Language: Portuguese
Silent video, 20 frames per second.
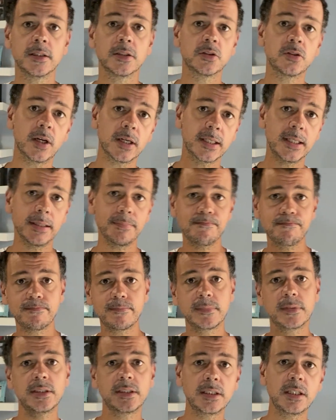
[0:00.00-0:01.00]
Só que
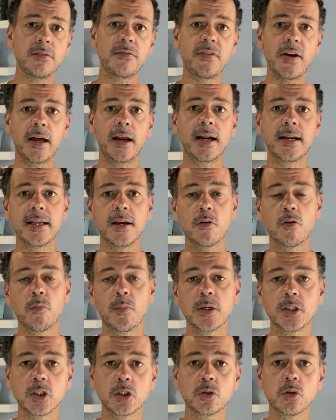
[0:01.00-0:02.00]
tiveram ali
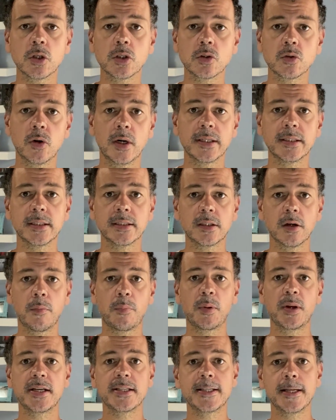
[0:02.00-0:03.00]
algumas distorções. Então,
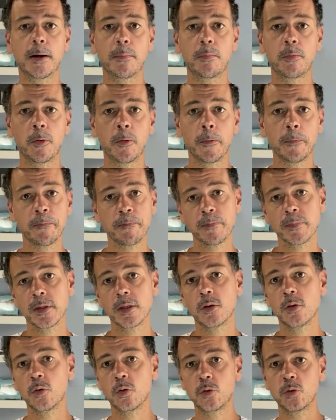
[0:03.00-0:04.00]
por exemplo,
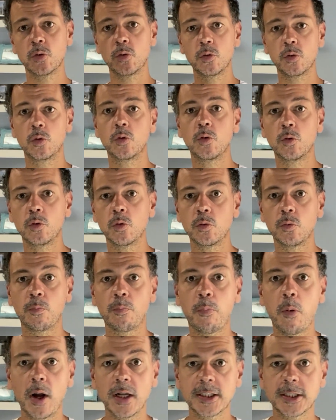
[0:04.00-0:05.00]
no, no, no
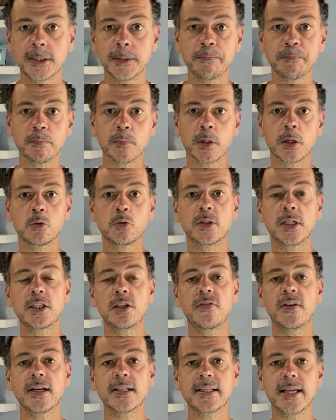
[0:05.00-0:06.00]
pote dos
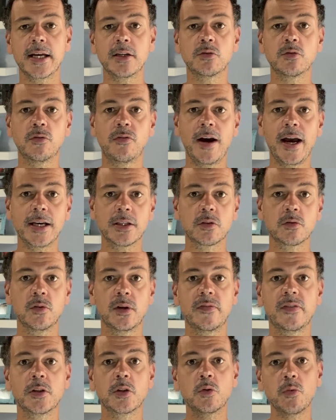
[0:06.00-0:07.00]
adversários do Vasco,
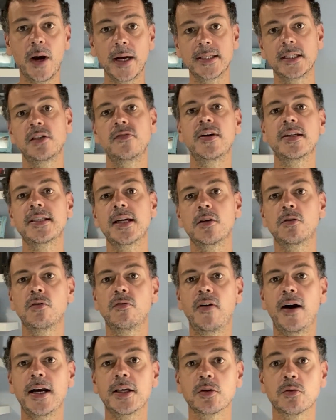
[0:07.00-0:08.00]
eventuais adversários do
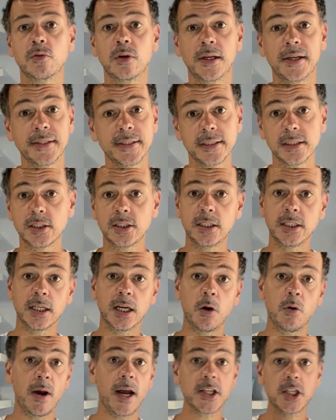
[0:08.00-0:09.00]
Vasco,
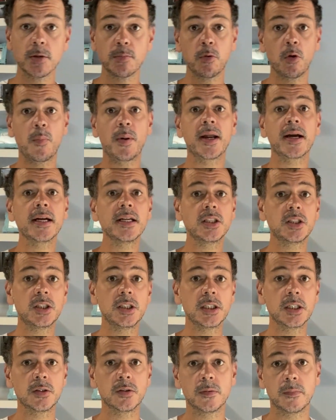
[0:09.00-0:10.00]
tinha o Red Bull
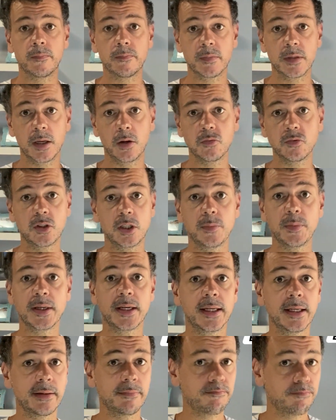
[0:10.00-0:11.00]
Bragantino, que é um time
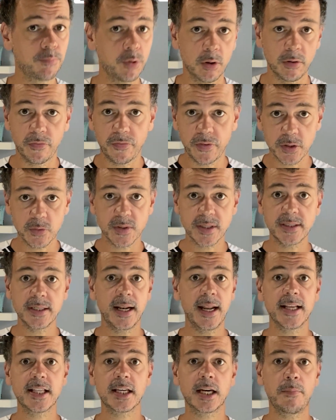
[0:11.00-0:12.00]
que pô, fez um
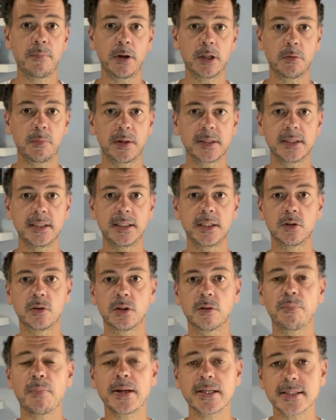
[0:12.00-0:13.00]
excelente campeonato brasileiro no
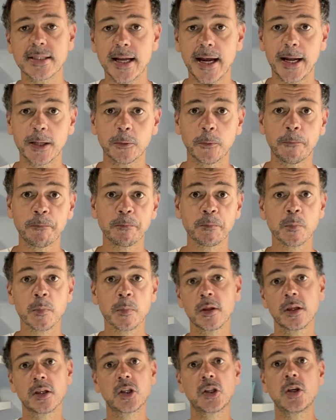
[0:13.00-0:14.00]
ano passado.
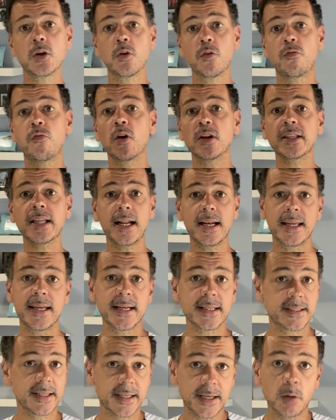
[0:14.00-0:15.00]
Tinha o
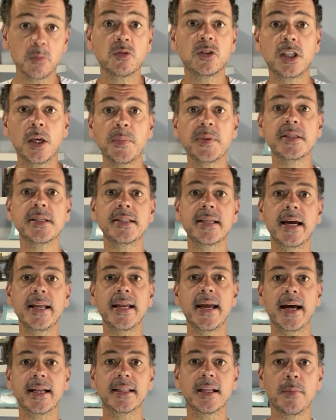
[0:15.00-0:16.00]
Fortaleza, que é um time de
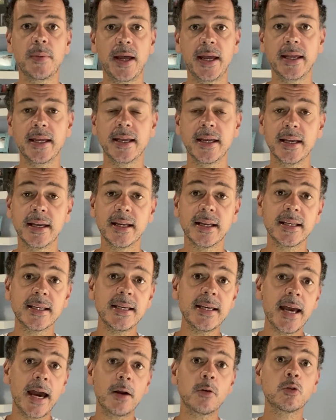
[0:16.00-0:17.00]
Série A também,
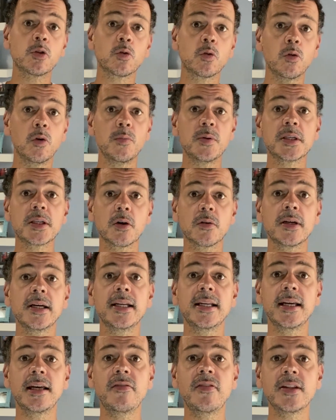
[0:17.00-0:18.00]
que eram os clubes que eu
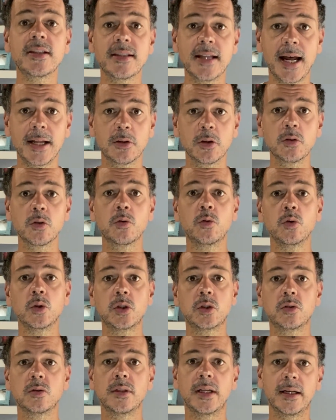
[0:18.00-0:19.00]
queria evitar a todo
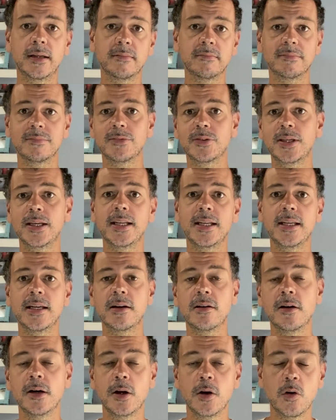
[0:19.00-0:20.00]
custo, né? Não
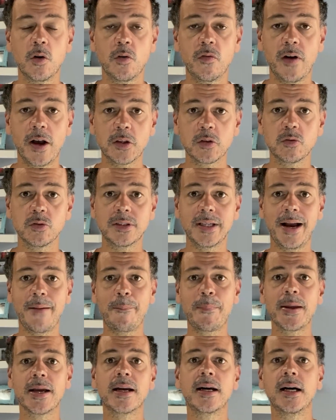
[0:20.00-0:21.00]
queria o Vasco já
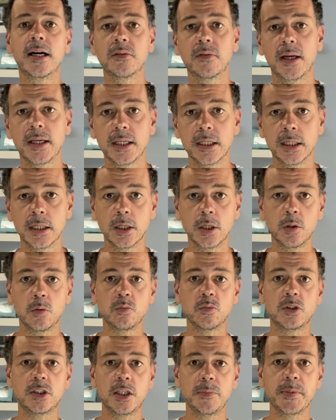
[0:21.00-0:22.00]
pegando aí
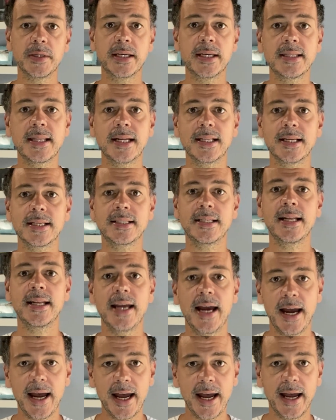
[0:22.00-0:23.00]
um time que está na
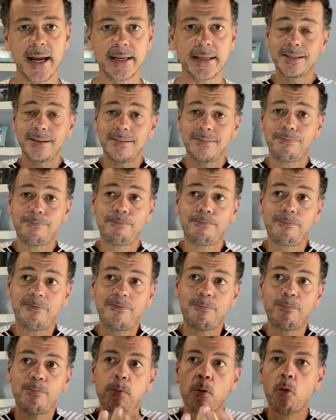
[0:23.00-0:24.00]
Série A, que
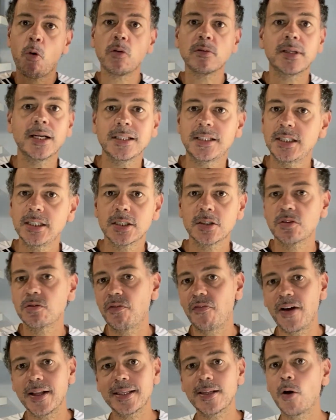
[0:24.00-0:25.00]
por conta disso,
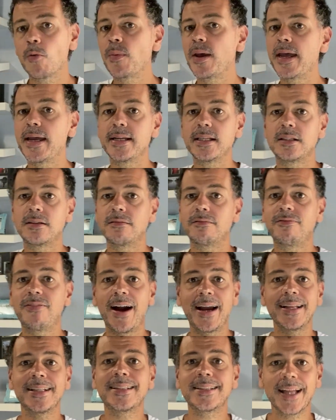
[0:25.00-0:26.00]
fatalmente,
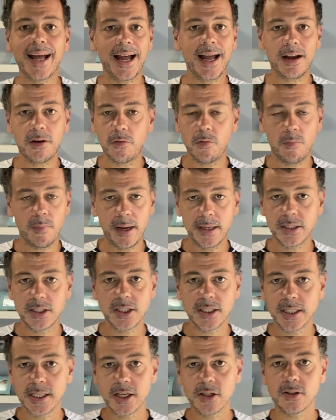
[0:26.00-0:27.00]
vai estar tá com mais
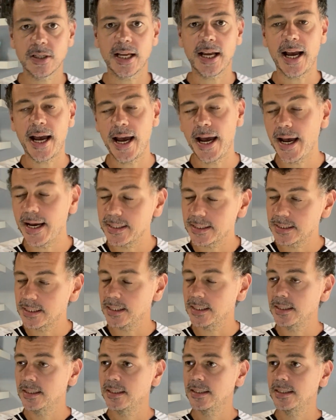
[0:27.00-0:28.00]
dinheiro em
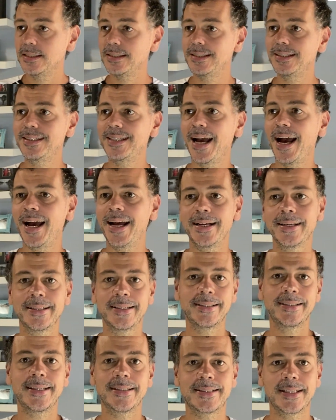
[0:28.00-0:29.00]
caixa já
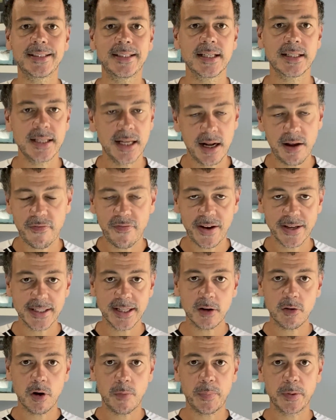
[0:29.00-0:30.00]
nessa terceira fase
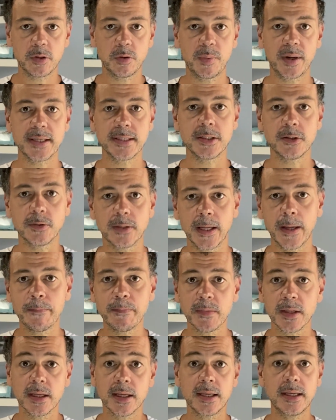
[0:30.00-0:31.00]
da Copa do Brasil, né?
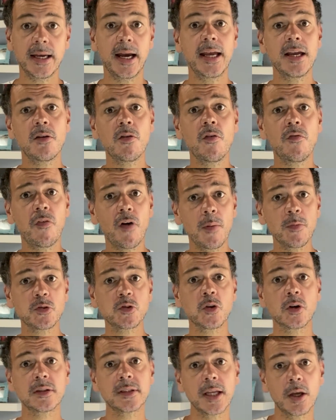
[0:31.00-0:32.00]
E aí, conforme o
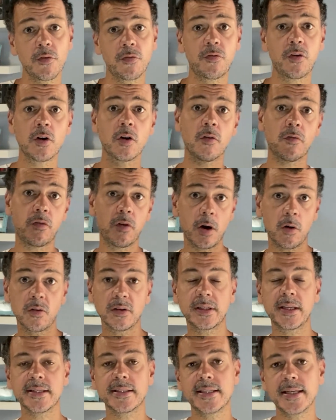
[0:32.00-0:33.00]
sorteio foi, foi
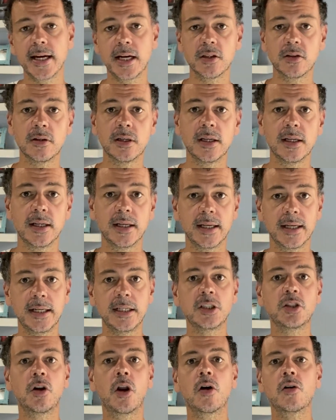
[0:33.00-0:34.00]
acontecendo,
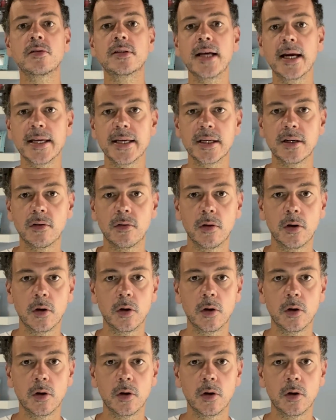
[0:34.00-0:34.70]
eles logo saíram.